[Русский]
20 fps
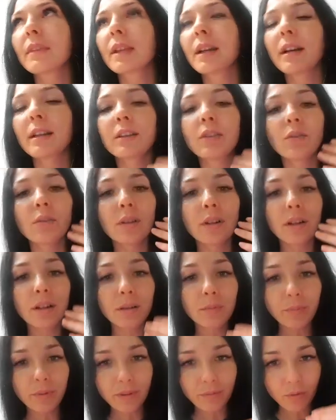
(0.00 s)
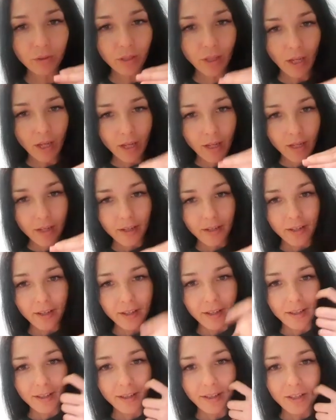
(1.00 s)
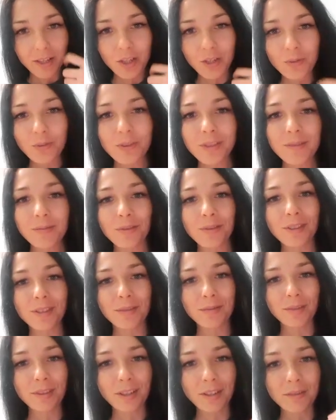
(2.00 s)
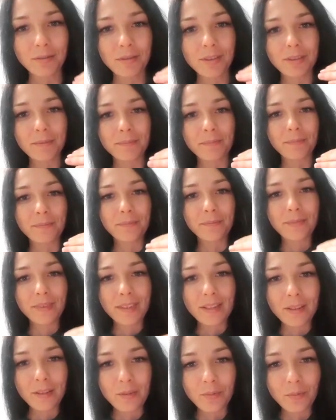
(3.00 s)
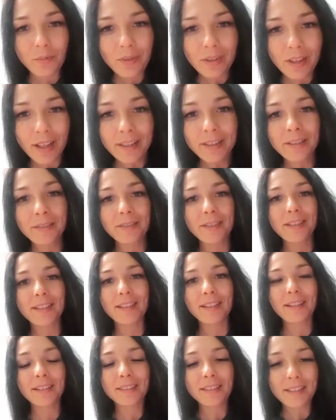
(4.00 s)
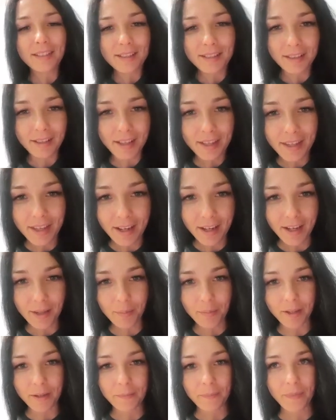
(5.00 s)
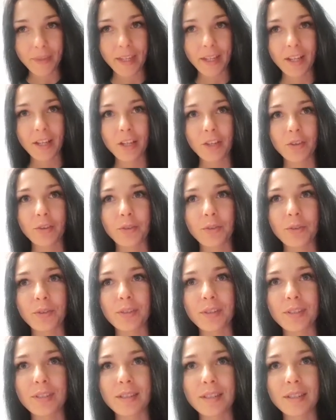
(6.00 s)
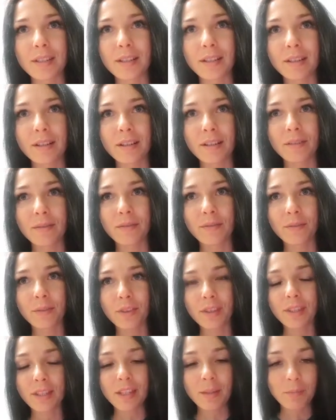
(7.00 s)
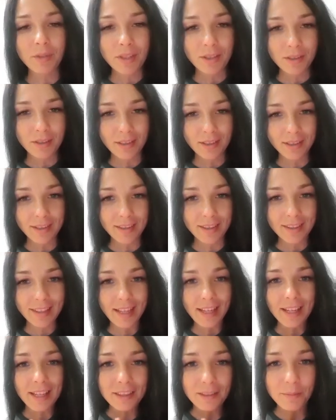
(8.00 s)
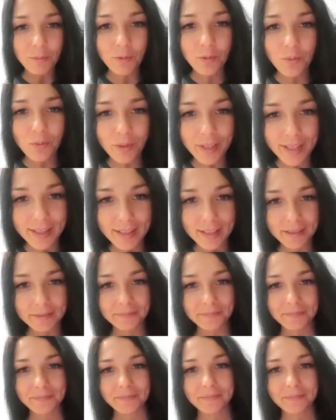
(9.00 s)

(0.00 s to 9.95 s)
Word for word: оно как бы вот э, чувствуется вот так вот и укладывается как-то слоями. То есть э, вот именно на этом курсе